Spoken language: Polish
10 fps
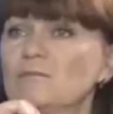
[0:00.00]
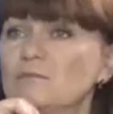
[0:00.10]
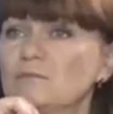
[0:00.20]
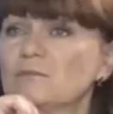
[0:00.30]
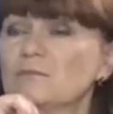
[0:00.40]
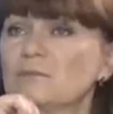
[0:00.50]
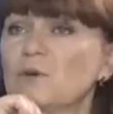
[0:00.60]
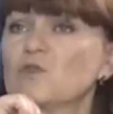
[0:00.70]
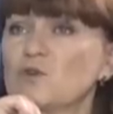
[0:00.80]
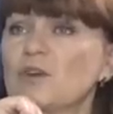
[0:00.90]
Tak, to
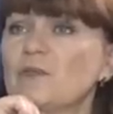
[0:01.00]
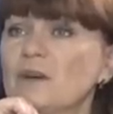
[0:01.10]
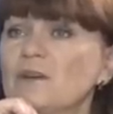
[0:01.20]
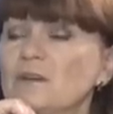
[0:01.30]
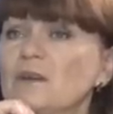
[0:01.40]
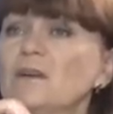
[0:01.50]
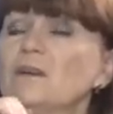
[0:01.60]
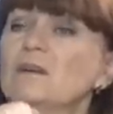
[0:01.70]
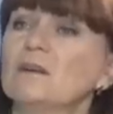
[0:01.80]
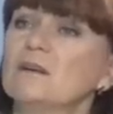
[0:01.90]
Komisja, Europe...
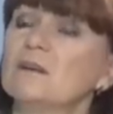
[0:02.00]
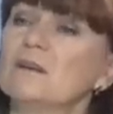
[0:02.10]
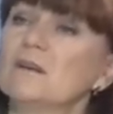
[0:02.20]
tak? Komisja